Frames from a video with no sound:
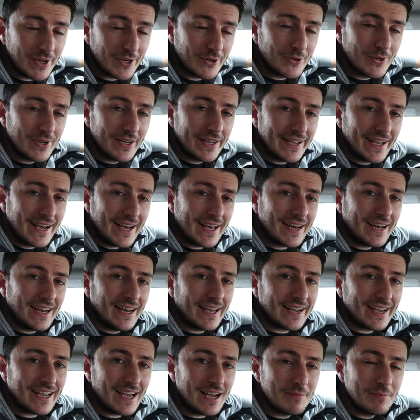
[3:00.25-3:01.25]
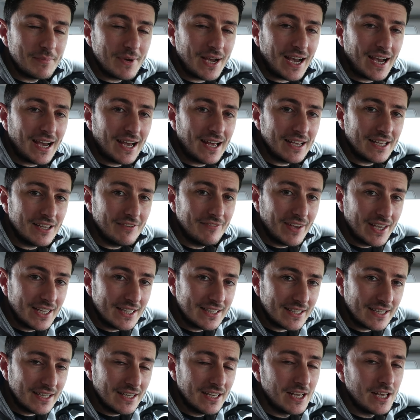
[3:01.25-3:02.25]
per collegare la cam ai
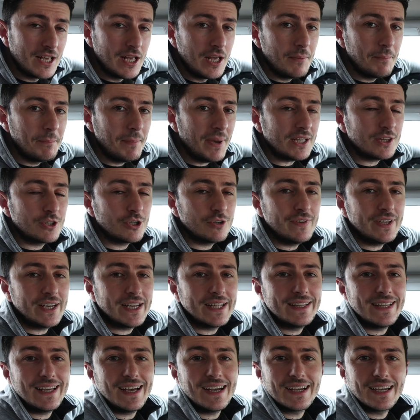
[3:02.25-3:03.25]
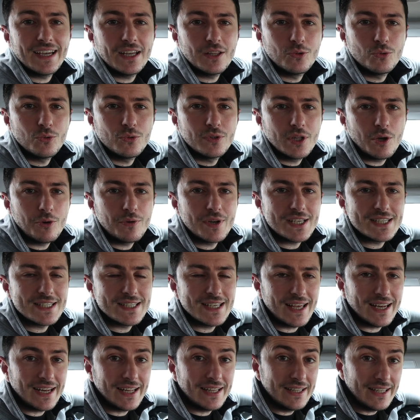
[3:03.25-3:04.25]
vetri, beh, troverete anche tutta una
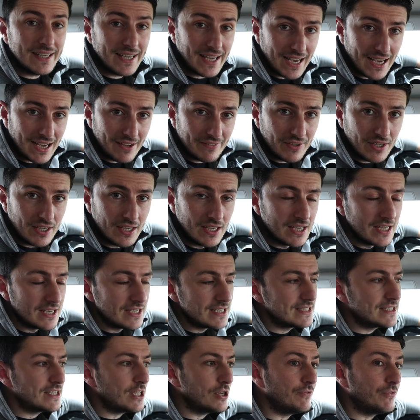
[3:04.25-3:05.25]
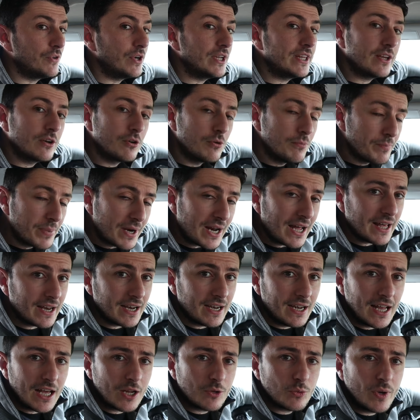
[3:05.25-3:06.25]
serie di cavi. Se non volete
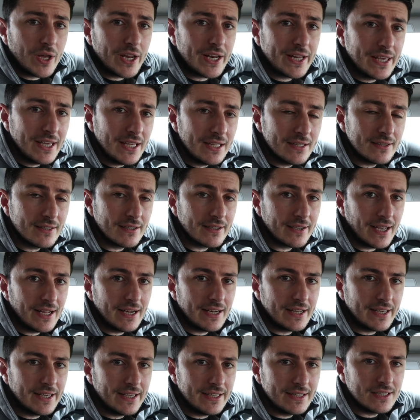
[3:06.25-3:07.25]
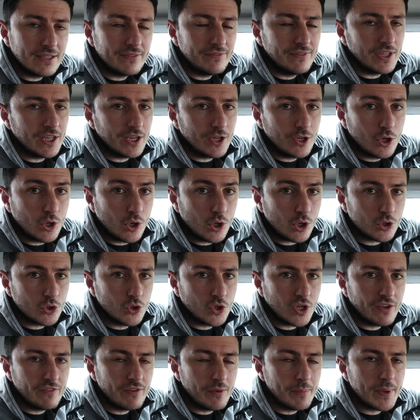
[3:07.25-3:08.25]
comprare l'hardware kit, che è il kit, vi
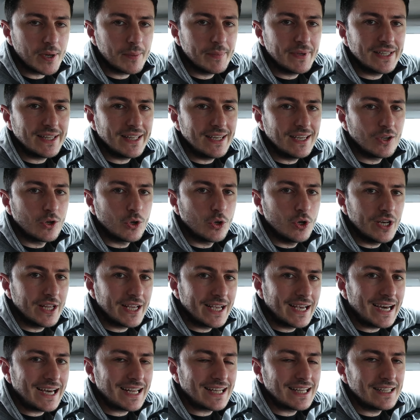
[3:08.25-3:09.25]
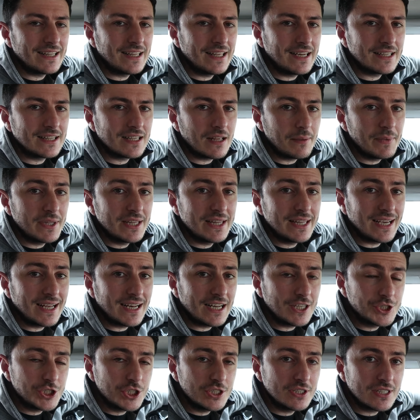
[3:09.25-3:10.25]
ricordo, che vi permette di collegarla direttamente
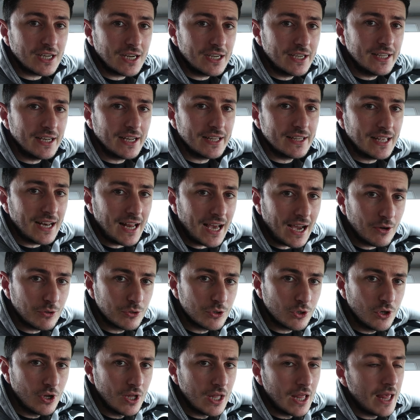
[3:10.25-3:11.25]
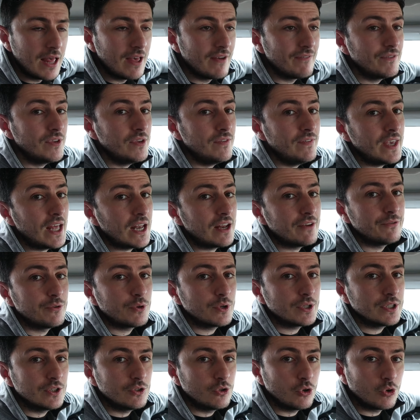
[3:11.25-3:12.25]
alla centralina dell'auto, vi viene
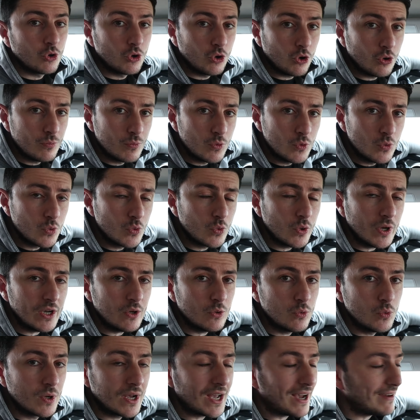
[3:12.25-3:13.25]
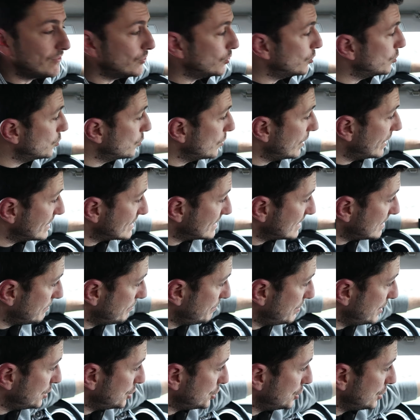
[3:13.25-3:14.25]
fornito comunque un cavo
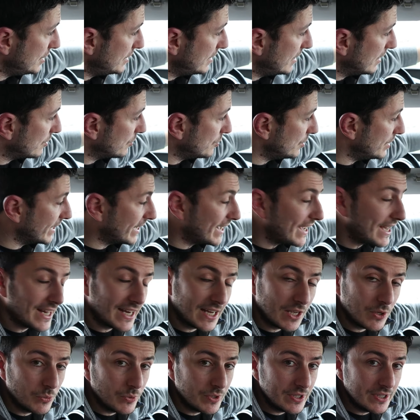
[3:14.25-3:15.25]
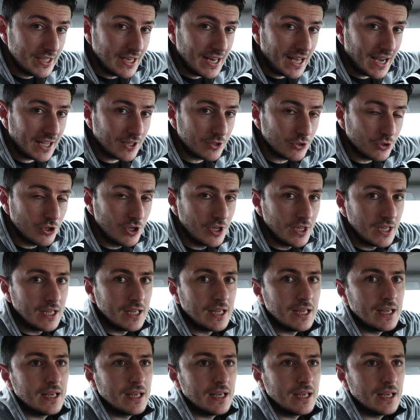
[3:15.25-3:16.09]
USB-C da collegare qui di lato,